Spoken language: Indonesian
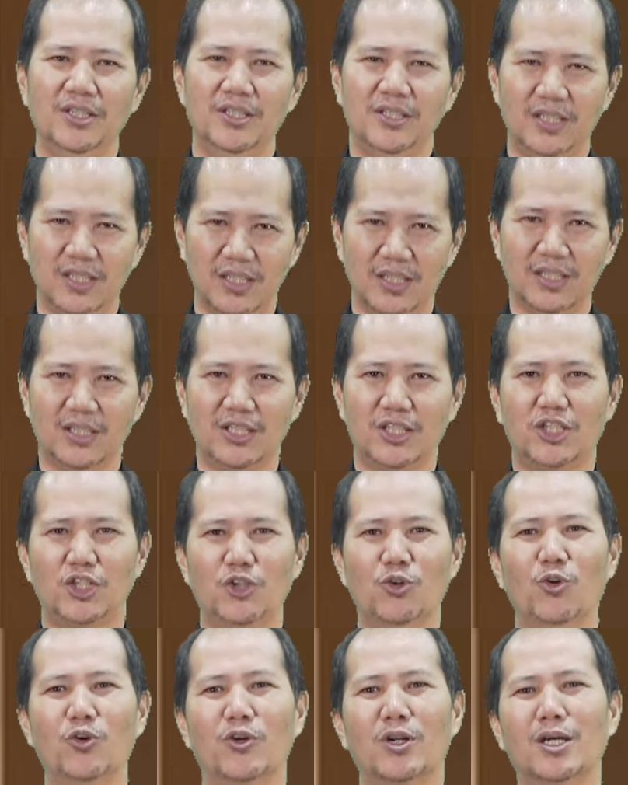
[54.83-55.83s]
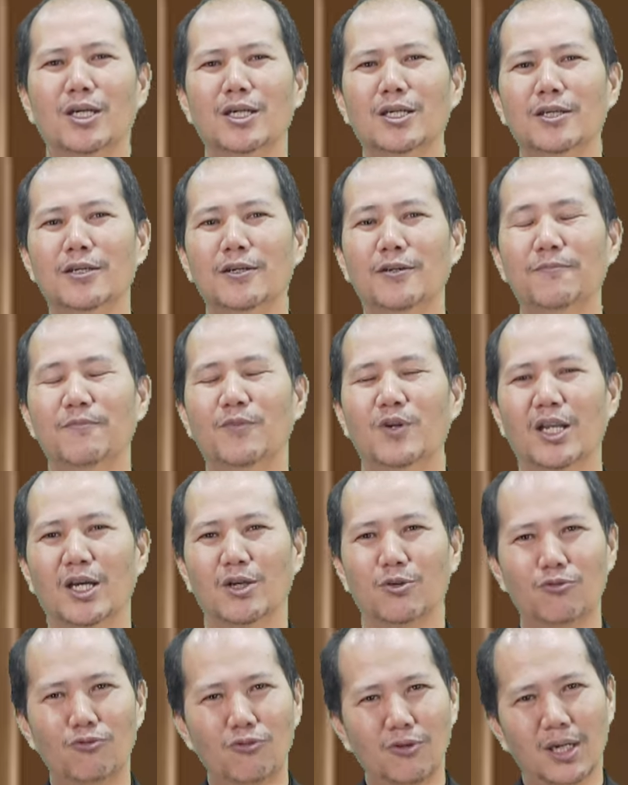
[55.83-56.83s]
jika seseorang
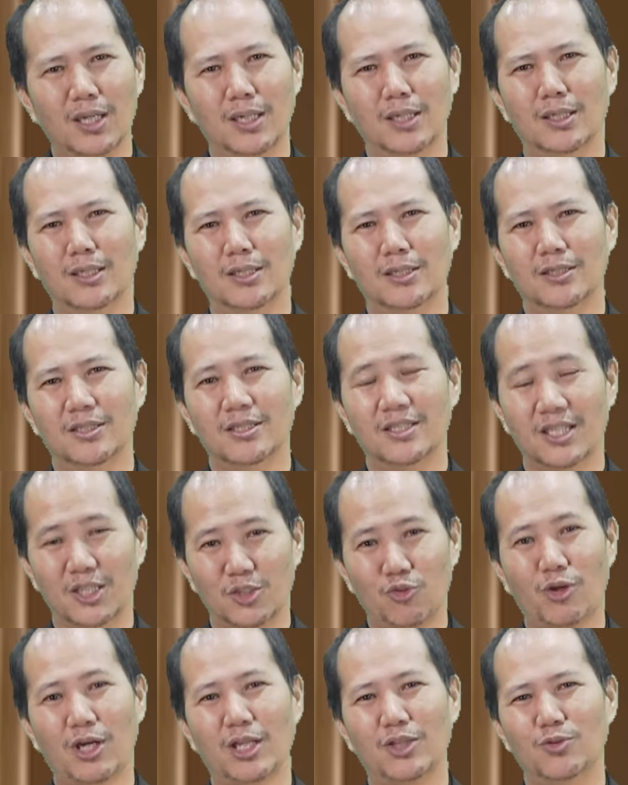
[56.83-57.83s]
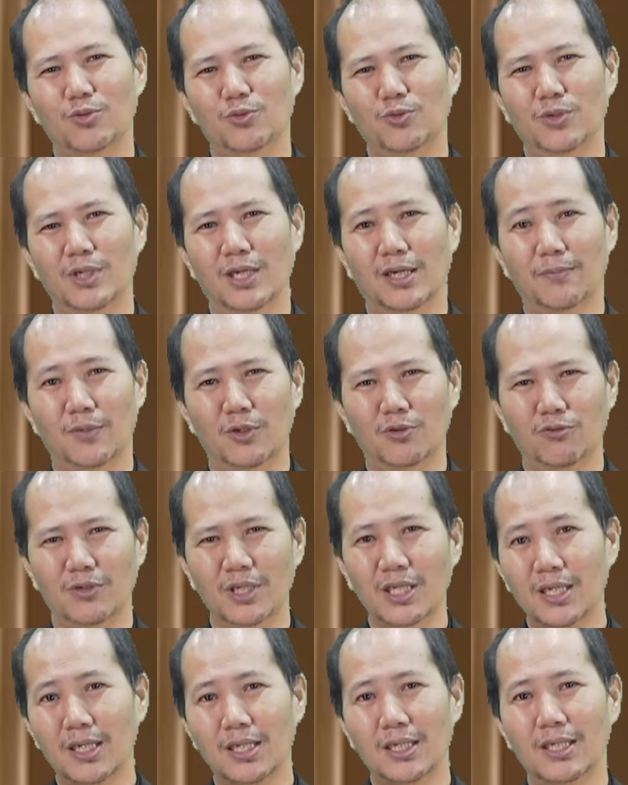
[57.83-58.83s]
melakukan sesuatu yang
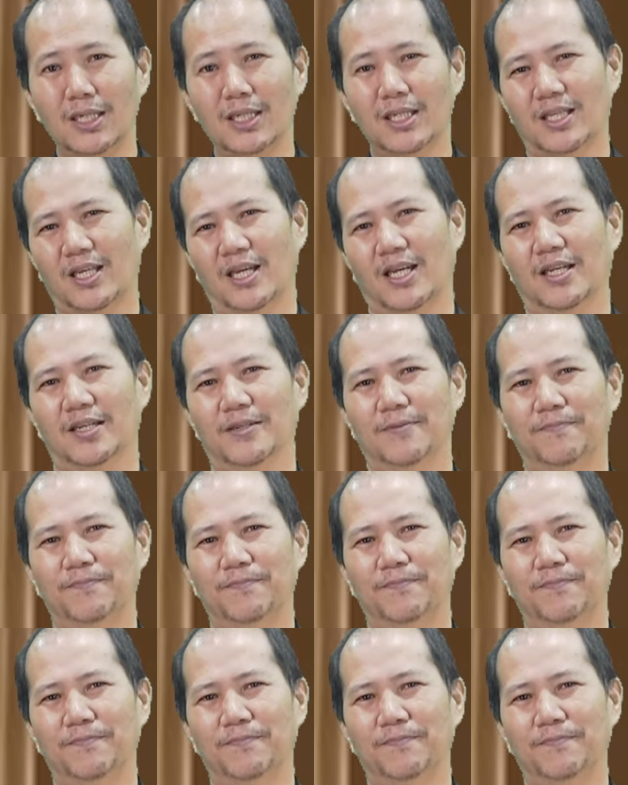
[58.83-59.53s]
merugikan kita,